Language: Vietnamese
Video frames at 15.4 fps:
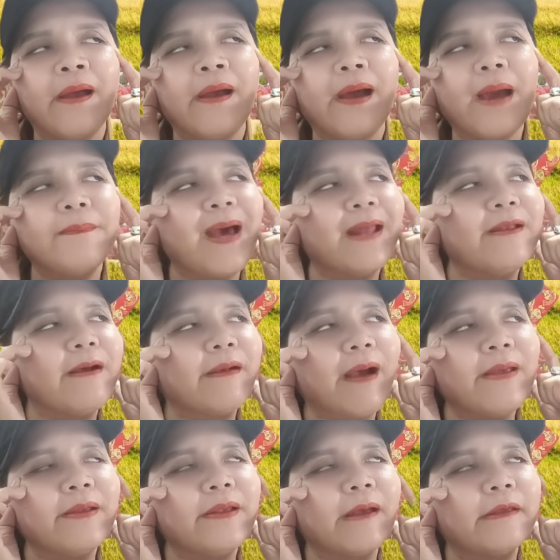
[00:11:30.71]
âm thanh rồi
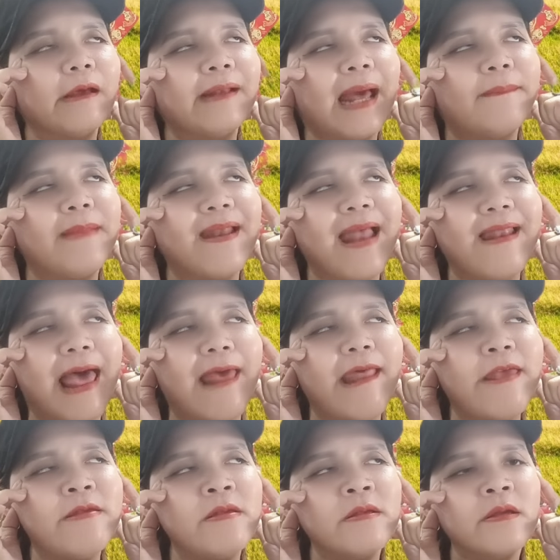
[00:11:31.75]
coi giờ giờ làm lại lại
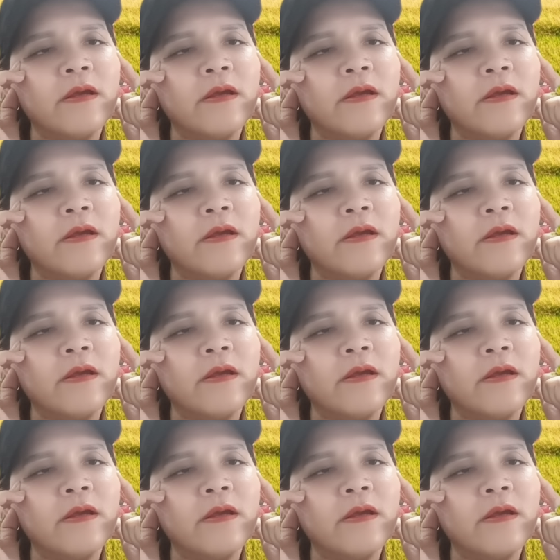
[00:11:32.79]
đi